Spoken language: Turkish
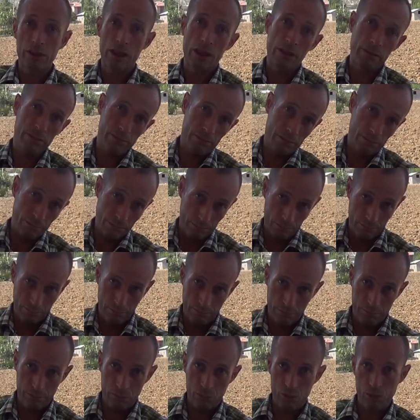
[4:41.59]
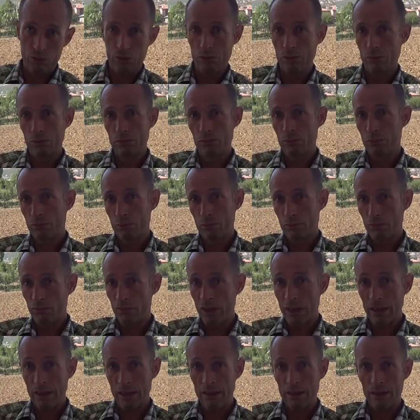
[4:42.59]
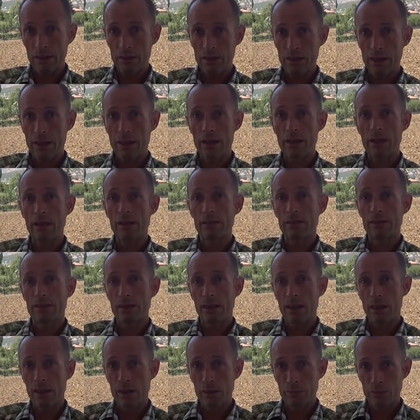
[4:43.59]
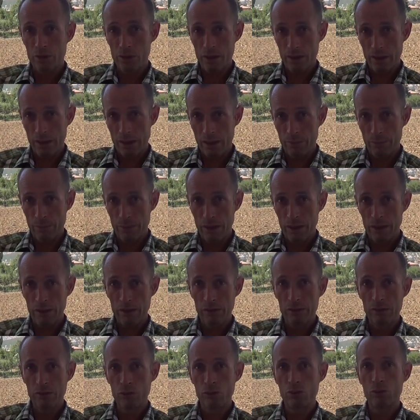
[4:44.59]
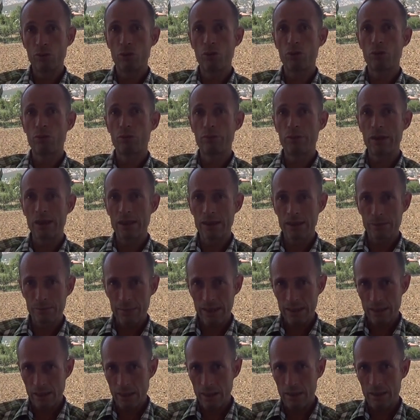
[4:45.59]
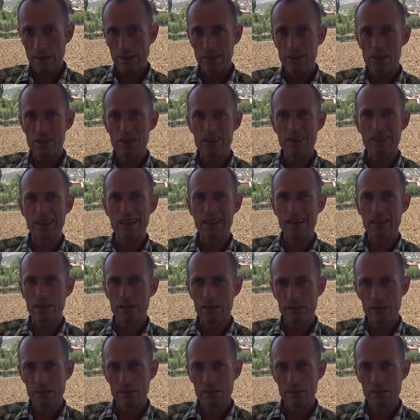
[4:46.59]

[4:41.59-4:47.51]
Ya çünkü vatandaşlar arasında ayrımcılık yapmak doğru bir hizmet anlayışı değil.